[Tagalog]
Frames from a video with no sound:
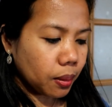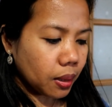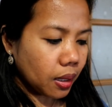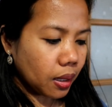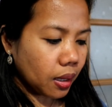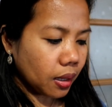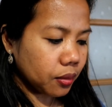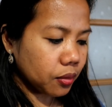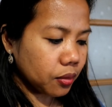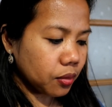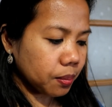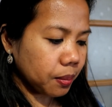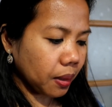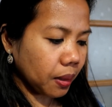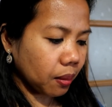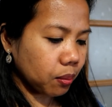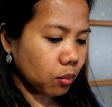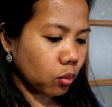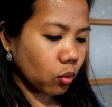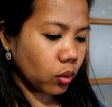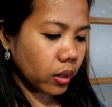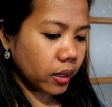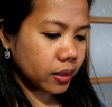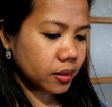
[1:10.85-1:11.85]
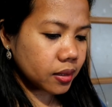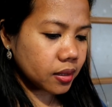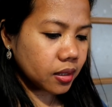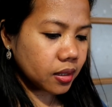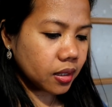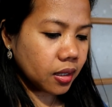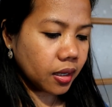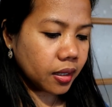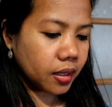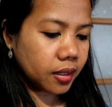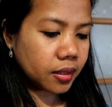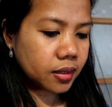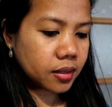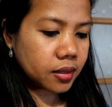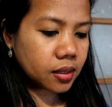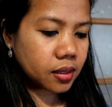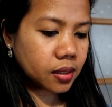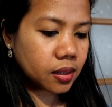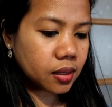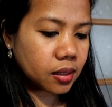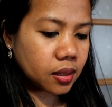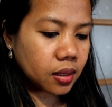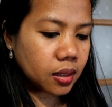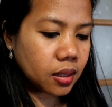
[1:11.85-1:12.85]
ano pangbukas
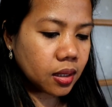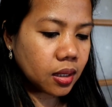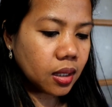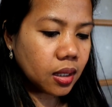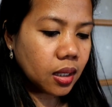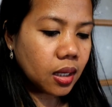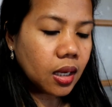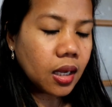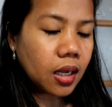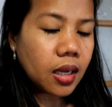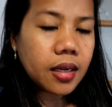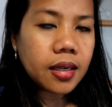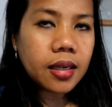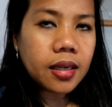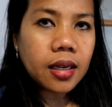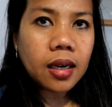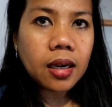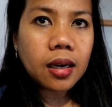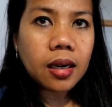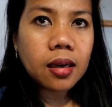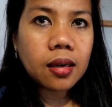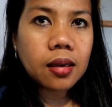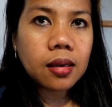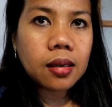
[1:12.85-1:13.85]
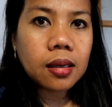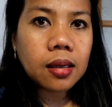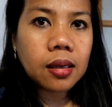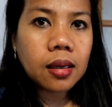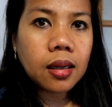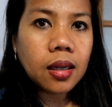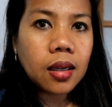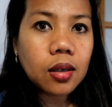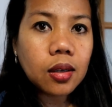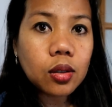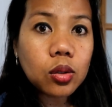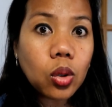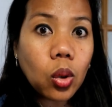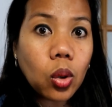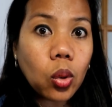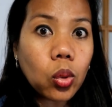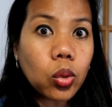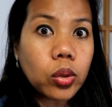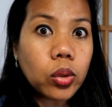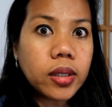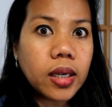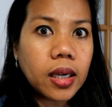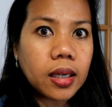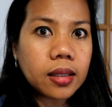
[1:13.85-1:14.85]
guys ng
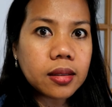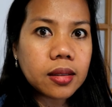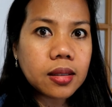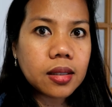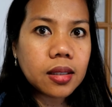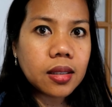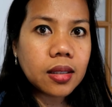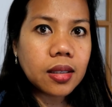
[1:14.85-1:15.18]
coconut.